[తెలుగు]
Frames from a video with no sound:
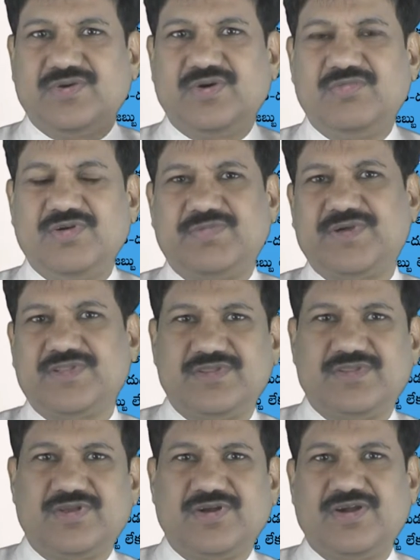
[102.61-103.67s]
హోమియోపతి
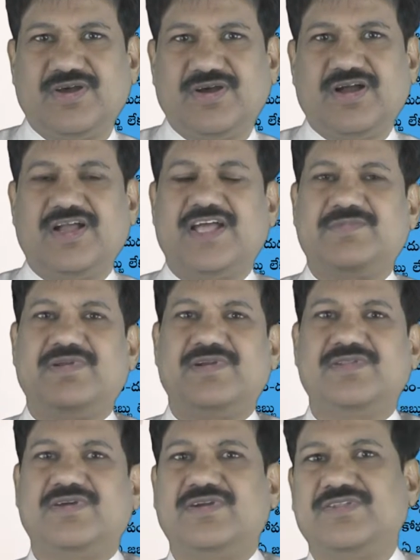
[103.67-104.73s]
ద్వారానో హెర్బల్
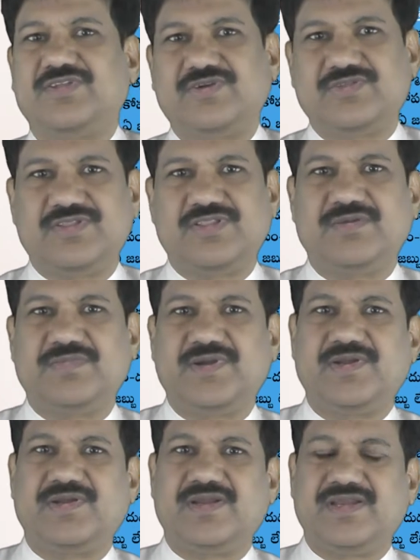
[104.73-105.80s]
ద్వారా
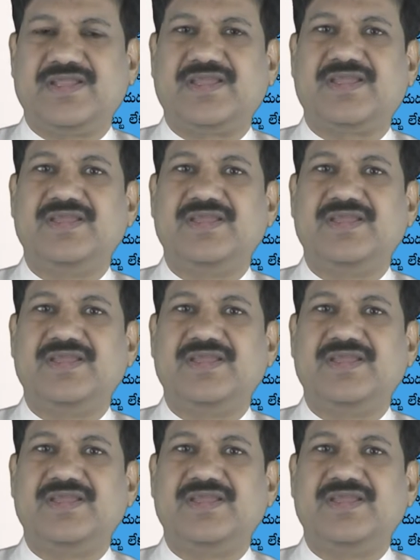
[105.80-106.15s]
తగ్గుతుందని